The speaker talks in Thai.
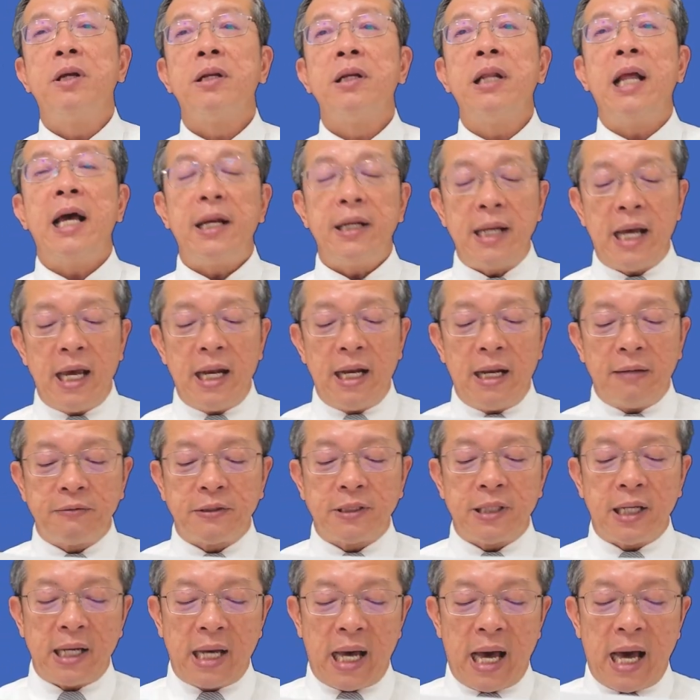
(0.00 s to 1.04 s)
และได้รับ
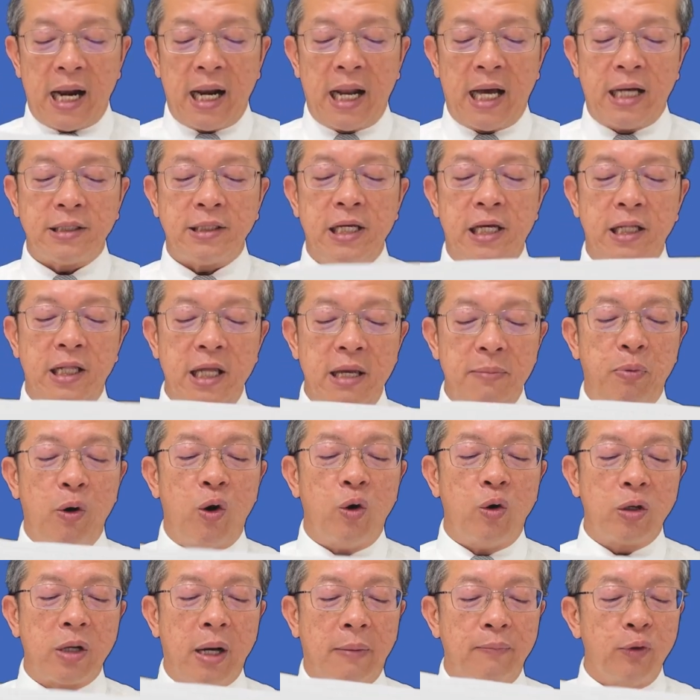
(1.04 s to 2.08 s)
สง่าราศีที่พระอ
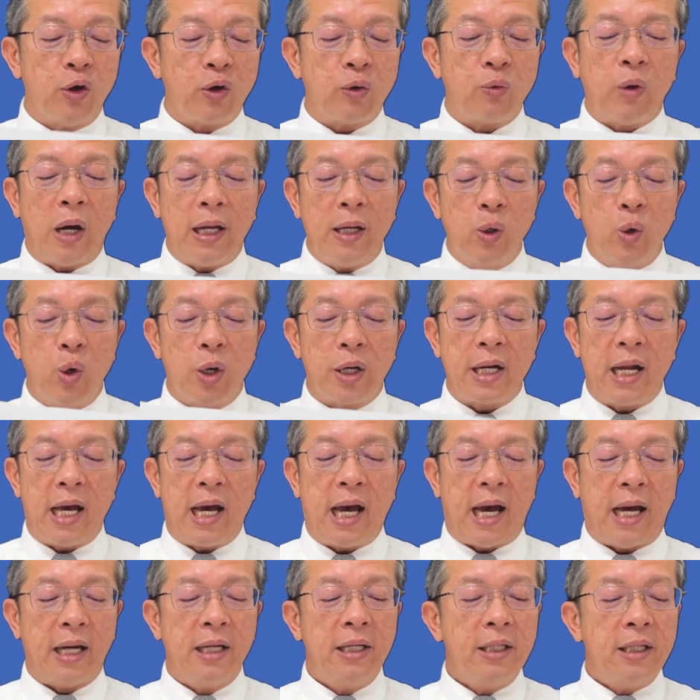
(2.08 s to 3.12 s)
งค์กำหนดไว้ล่วงหน้า
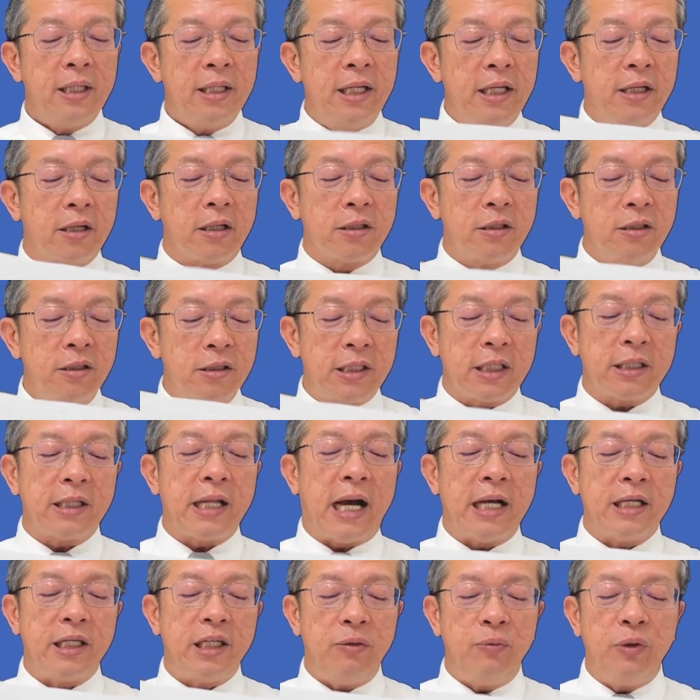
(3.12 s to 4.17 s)
นี่ก็คือชะตา
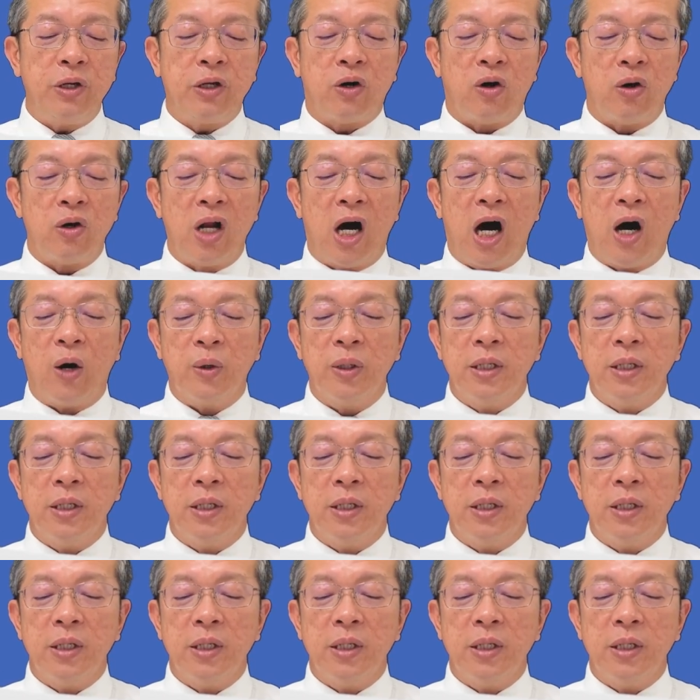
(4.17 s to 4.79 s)
ชีวิตของเรา